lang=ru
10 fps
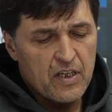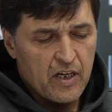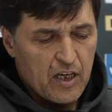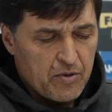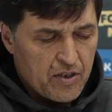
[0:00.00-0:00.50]

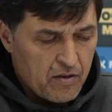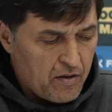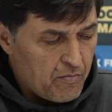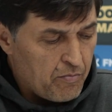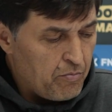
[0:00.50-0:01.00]

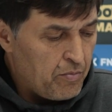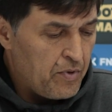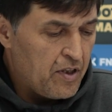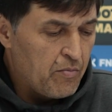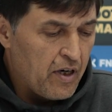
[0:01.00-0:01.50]
стараемся
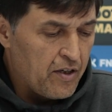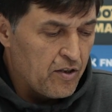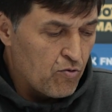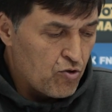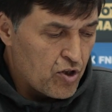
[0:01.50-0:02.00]
минимально
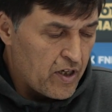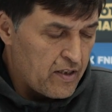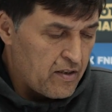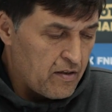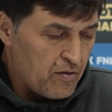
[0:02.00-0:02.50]

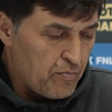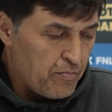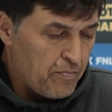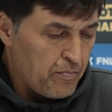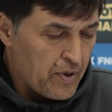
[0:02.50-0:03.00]
нарушать э,
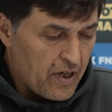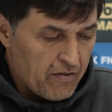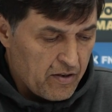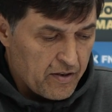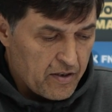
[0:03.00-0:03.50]

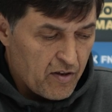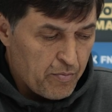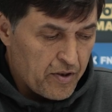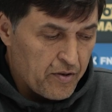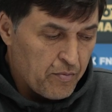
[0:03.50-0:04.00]
правил на своей
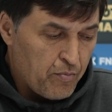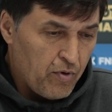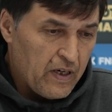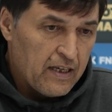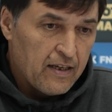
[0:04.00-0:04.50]
половине
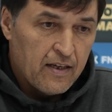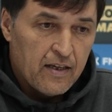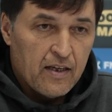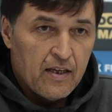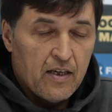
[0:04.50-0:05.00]
поля.
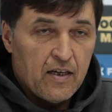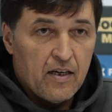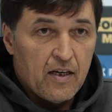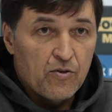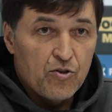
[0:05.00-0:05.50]

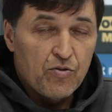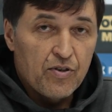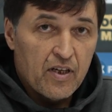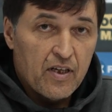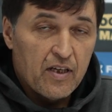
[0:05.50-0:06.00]
А, но
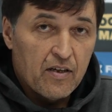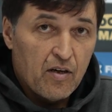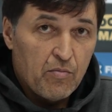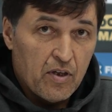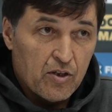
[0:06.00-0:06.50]
сегодня такая игра
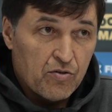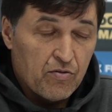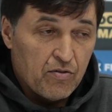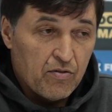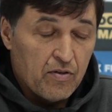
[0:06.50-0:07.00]
была,
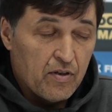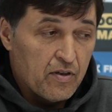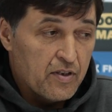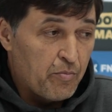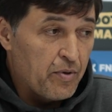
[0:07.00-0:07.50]

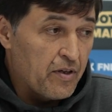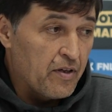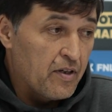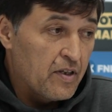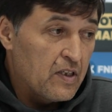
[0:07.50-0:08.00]
что
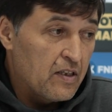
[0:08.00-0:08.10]
соперник,